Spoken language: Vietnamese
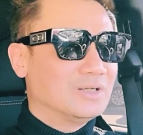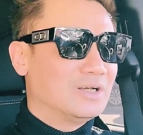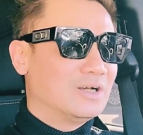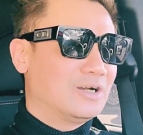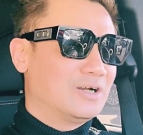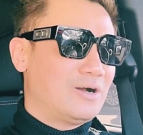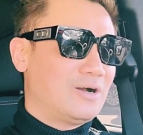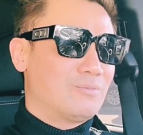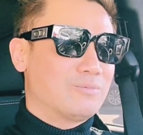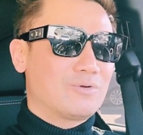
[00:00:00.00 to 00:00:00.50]

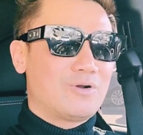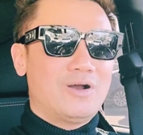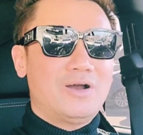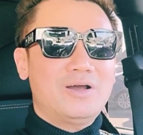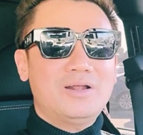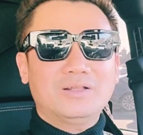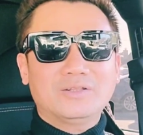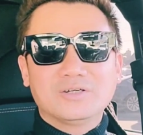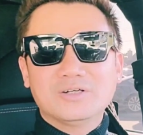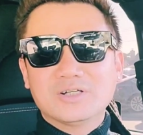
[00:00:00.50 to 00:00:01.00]
không
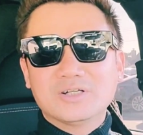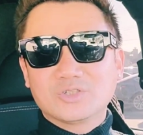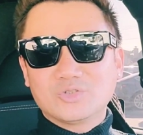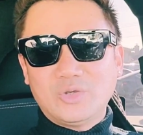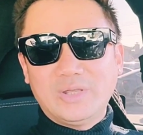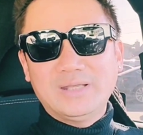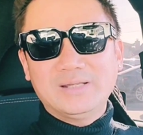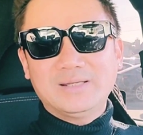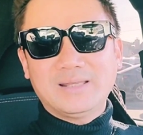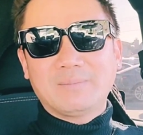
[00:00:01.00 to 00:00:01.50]
có thường
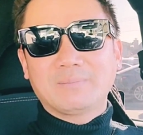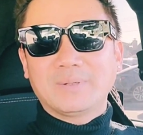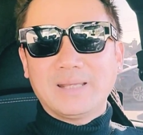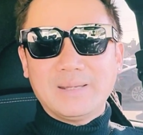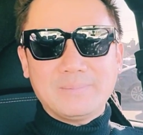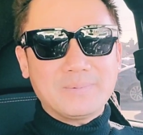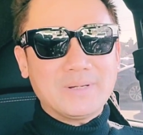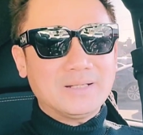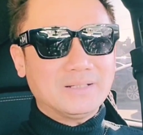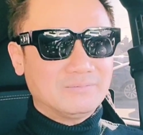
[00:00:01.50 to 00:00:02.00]
xuyên làm
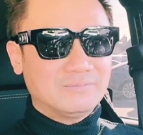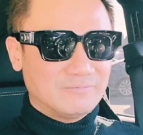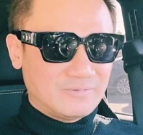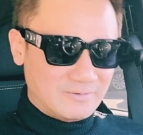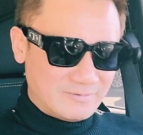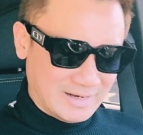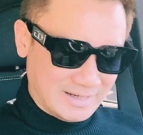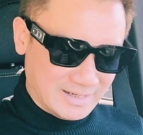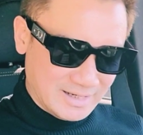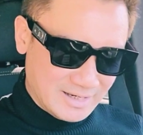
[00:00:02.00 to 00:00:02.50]
clip đó vậy
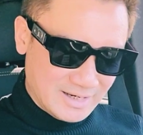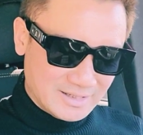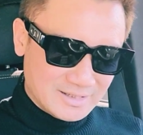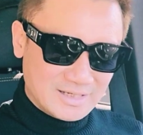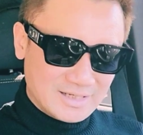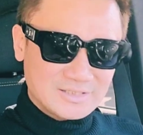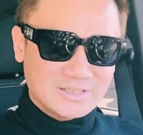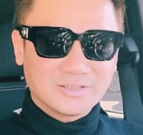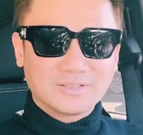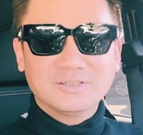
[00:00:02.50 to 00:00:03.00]
vậy cho nên
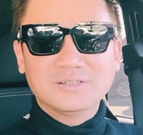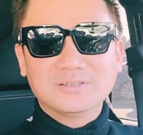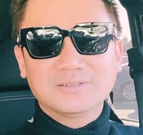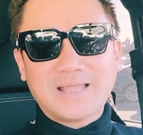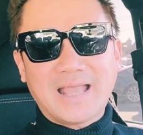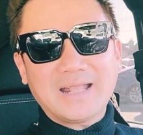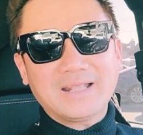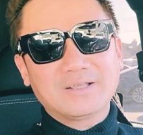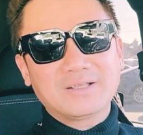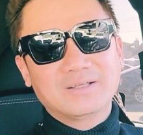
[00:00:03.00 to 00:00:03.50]
cái sự tương
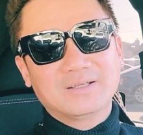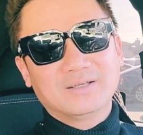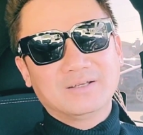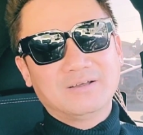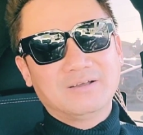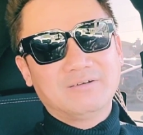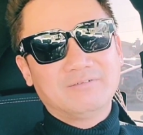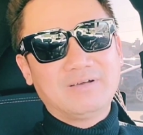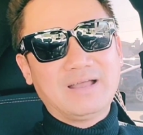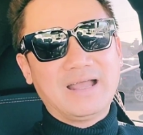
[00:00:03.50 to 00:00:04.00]
tác
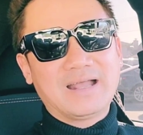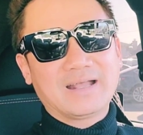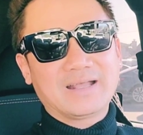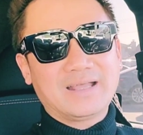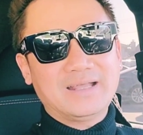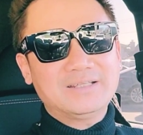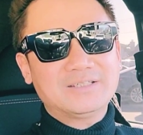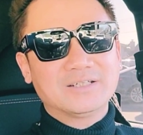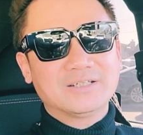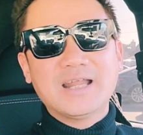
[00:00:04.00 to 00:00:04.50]
ờ, và
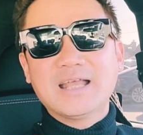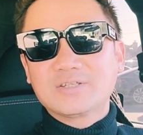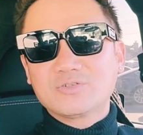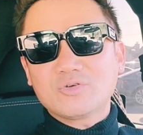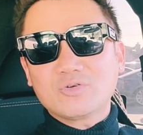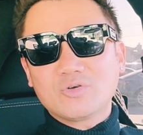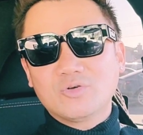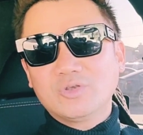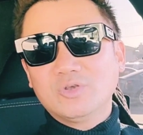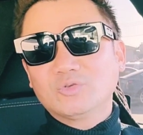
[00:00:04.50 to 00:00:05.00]
cái sự đề
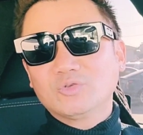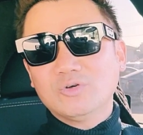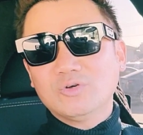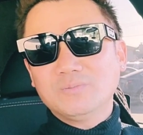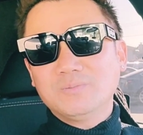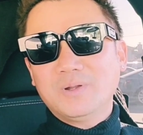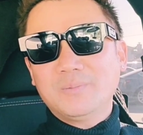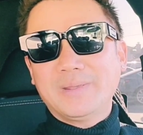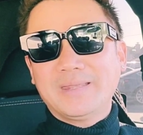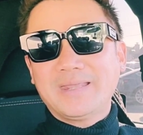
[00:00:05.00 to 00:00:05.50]
xuất của YouTube
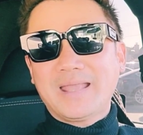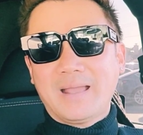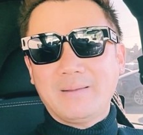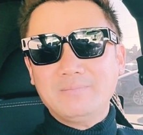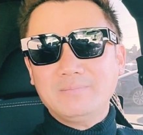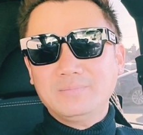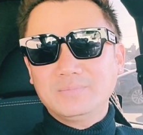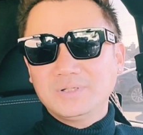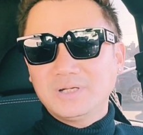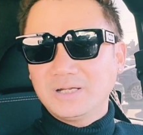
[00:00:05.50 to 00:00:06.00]
nó bị
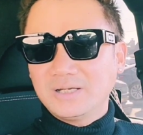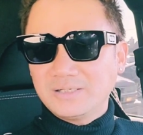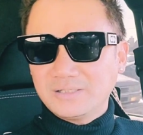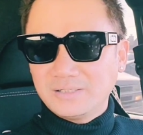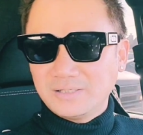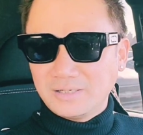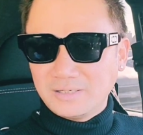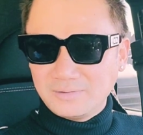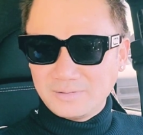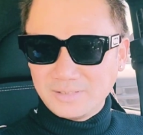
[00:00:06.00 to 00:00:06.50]
giảm ờ,
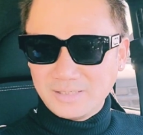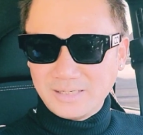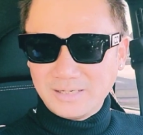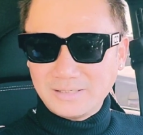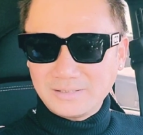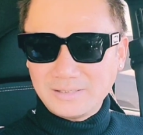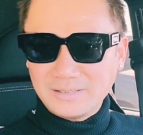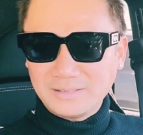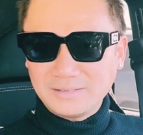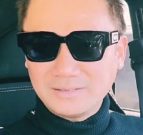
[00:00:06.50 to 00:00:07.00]

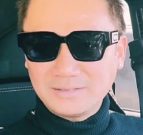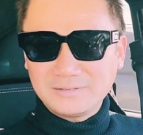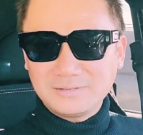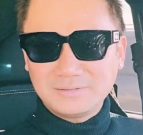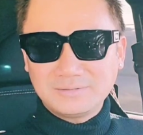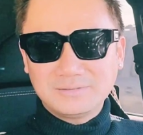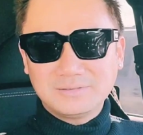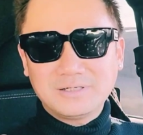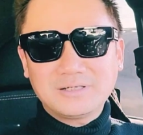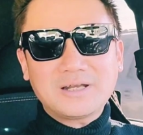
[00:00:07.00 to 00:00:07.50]
ờ,
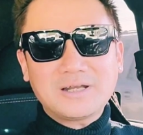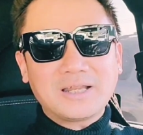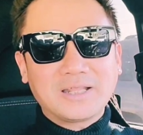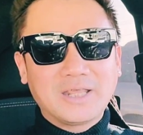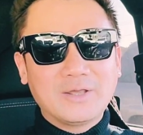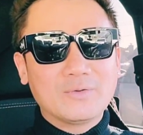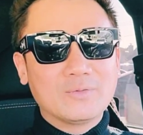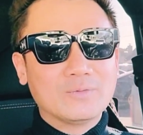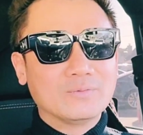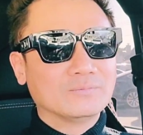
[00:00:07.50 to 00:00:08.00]
rất là
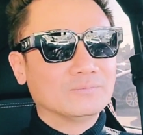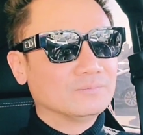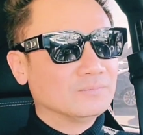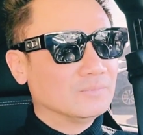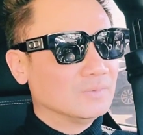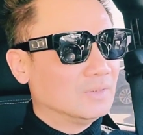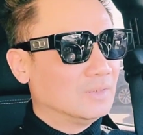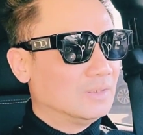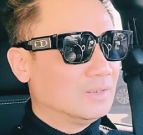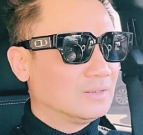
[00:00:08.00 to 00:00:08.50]
nhiều
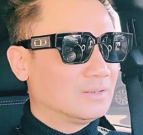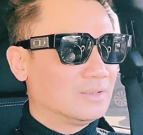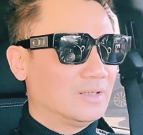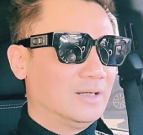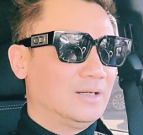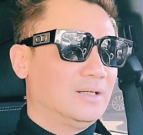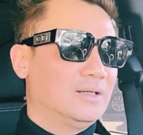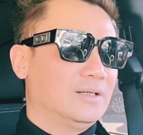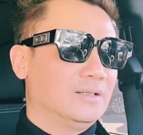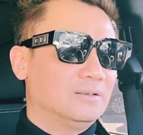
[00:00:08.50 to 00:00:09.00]

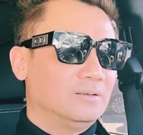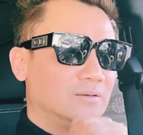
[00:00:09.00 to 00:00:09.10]
đó.